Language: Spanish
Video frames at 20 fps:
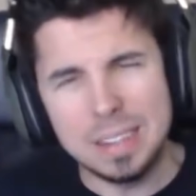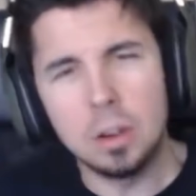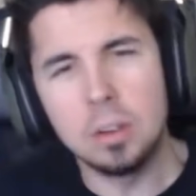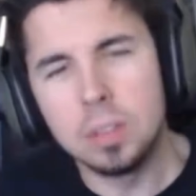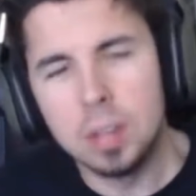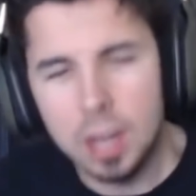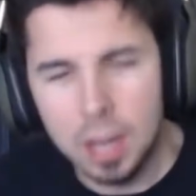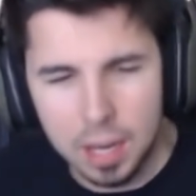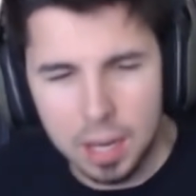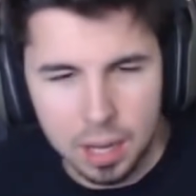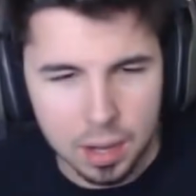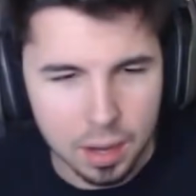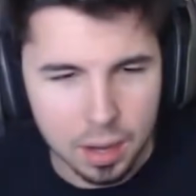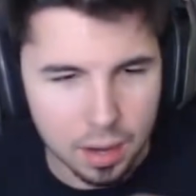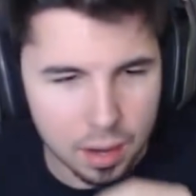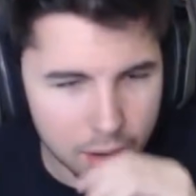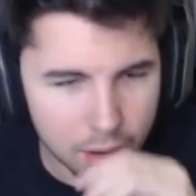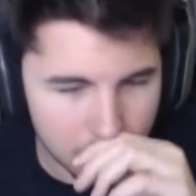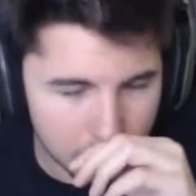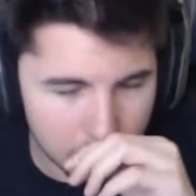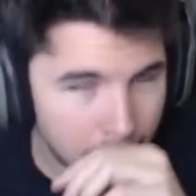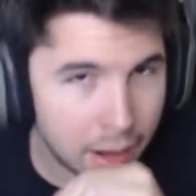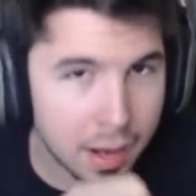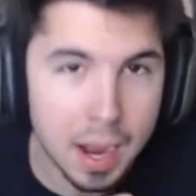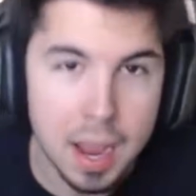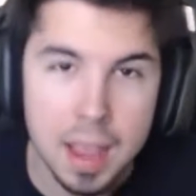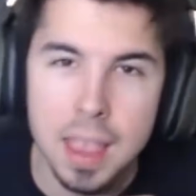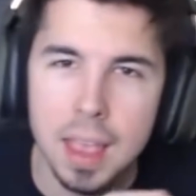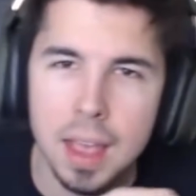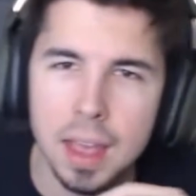a conseguir
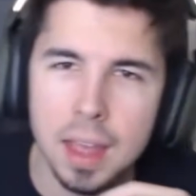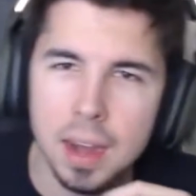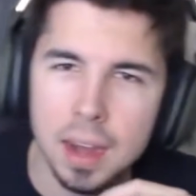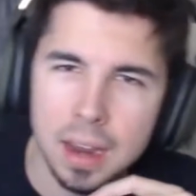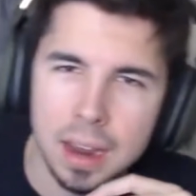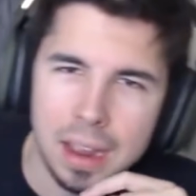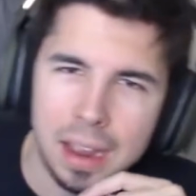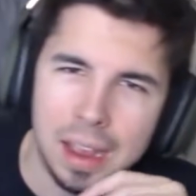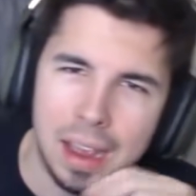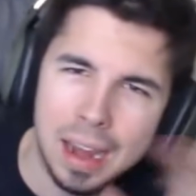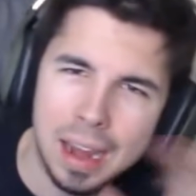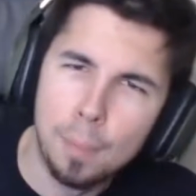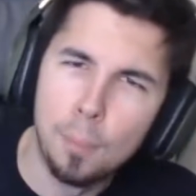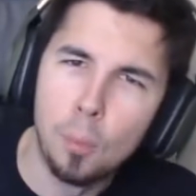engañar a la